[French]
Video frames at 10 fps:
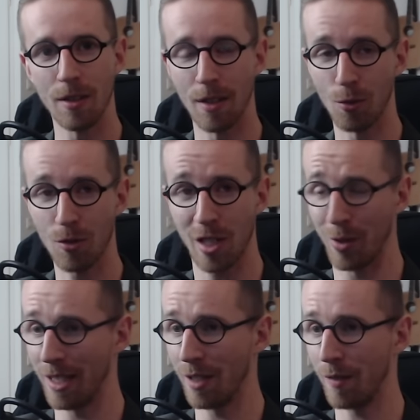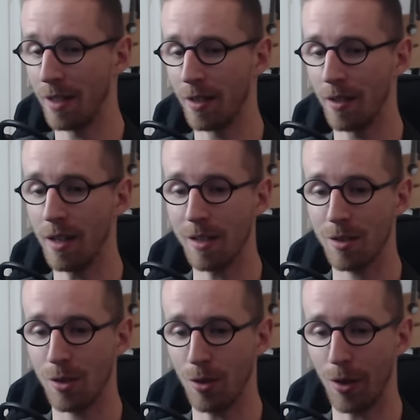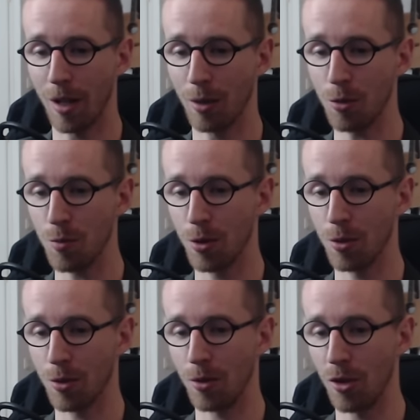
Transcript: des annonces qui ont été faites à l'instant dans la Crossmonote